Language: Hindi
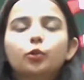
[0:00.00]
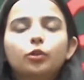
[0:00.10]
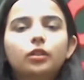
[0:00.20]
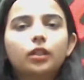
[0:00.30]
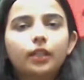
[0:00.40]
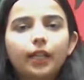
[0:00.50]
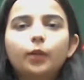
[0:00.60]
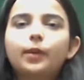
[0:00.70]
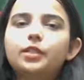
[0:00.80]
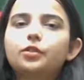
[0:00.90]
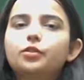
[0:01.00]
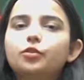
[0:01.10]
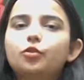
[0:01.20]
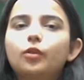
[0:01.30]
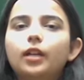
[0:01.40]
तो 30
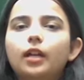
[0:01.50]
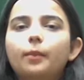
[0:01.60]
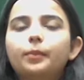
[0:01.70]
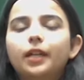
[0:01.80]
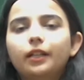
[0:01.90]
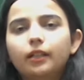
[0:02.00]
क्वेश्चंस जो हैं आपके